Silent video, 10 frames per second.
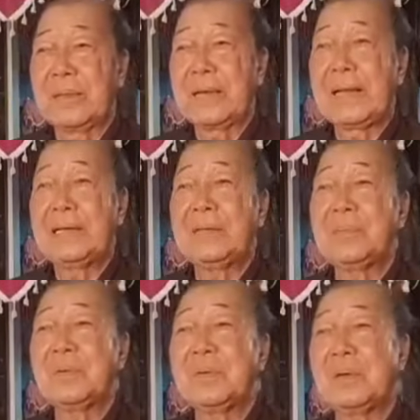thì đây
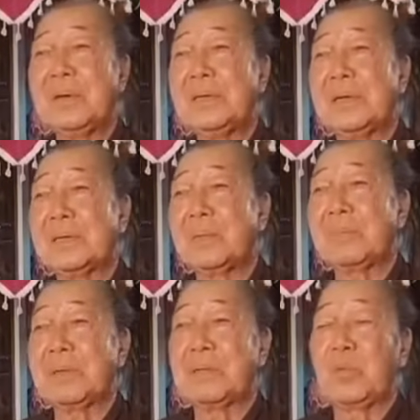chúng tôi nói là
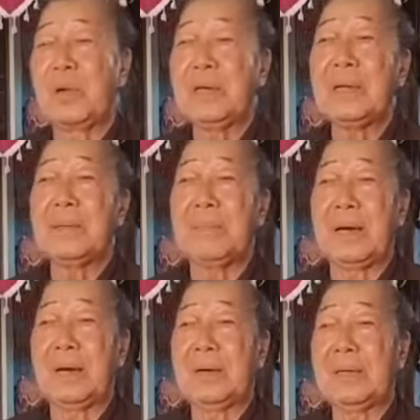trong cái quyển à,
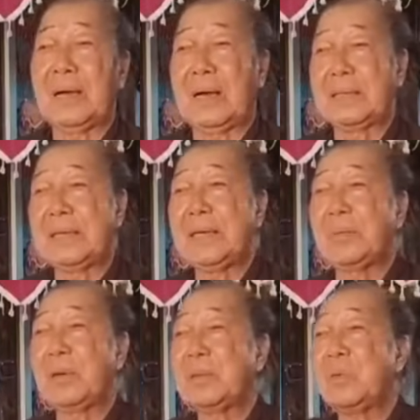mà gọi là tri
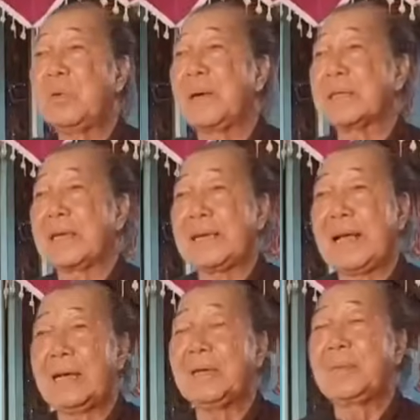lao bố túc của Phật thầy Thế
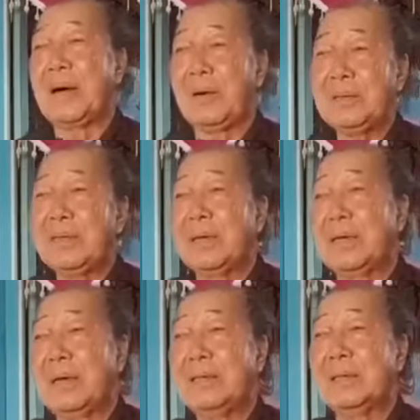An đó bà con
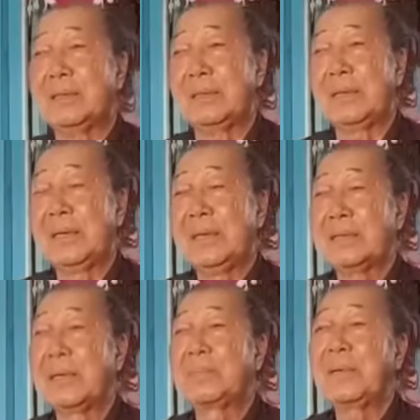về để rồi
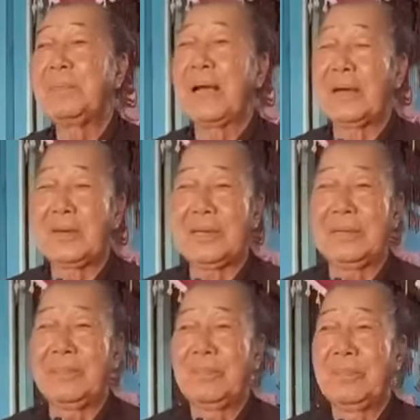tìm kiếm lại coi
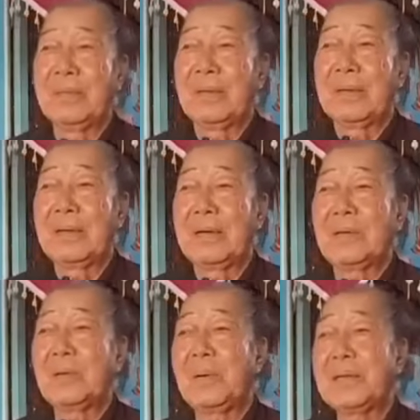
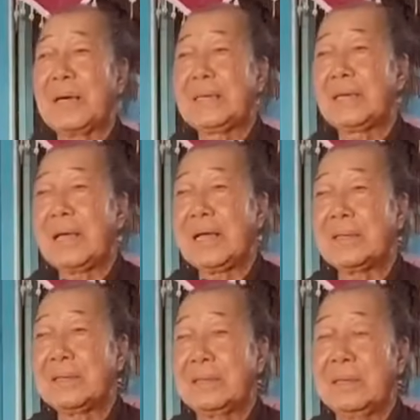lời của Phật thầy Thế
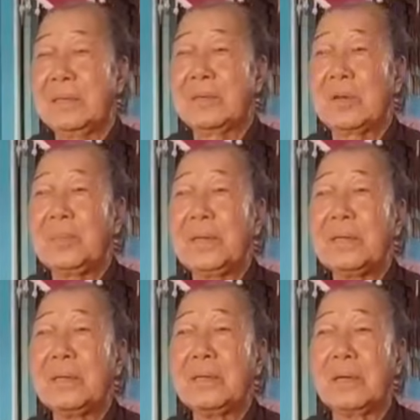An cho biết
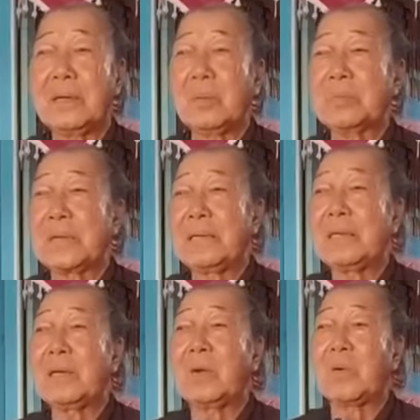trước là lục tỉnh
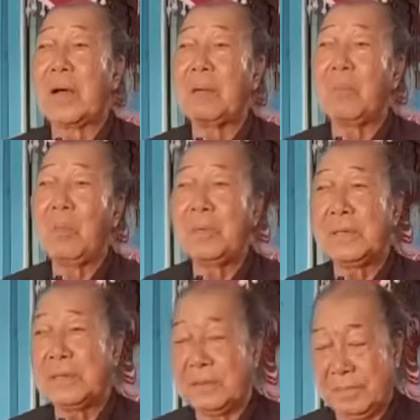lầu cát bốn
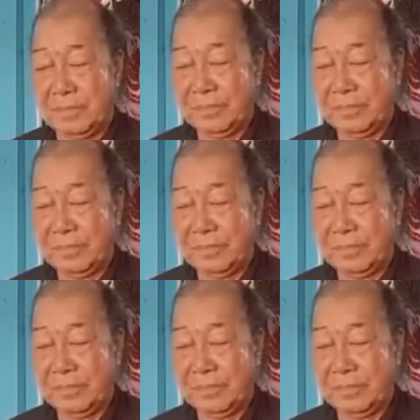hương